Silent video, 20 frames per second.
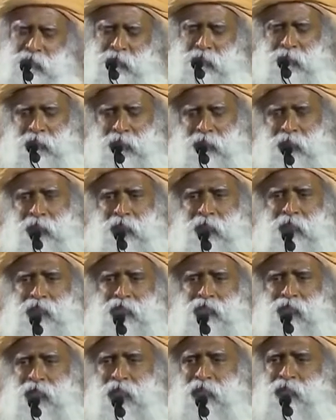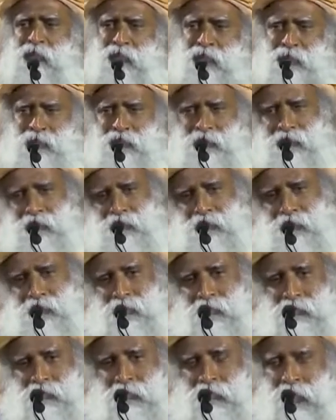очень разозлилась
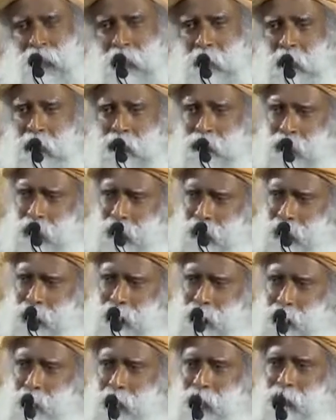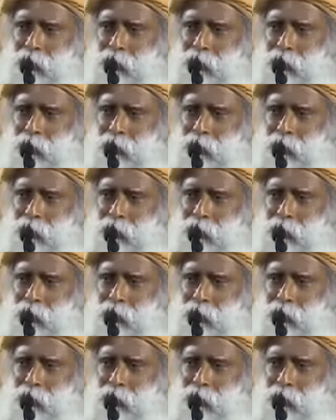на своего мужа.